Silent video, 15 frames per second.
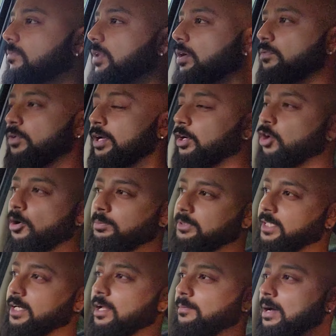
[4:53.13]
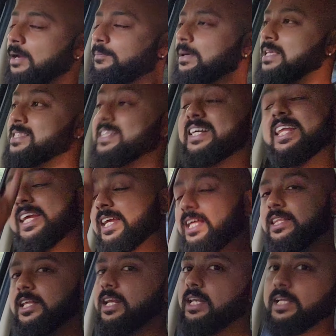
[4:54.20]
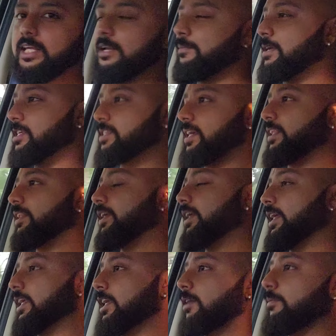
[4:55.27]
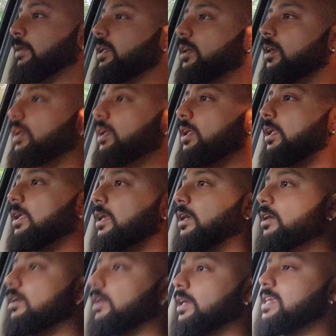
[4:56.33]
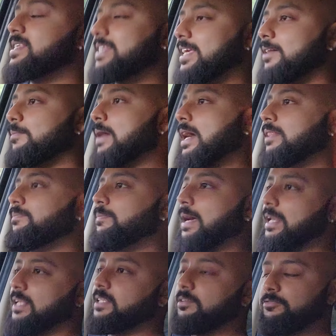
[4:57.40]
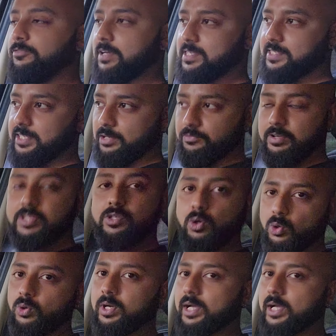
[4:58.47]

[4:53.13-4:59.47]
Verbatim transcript: वो एक ऑप्शन हमारे पास सिटी के अंदर है लेकिन अमेज़ के अंदर नहीं है अभी इसके बाद मैंने जब फर्स्ट सर्विस हो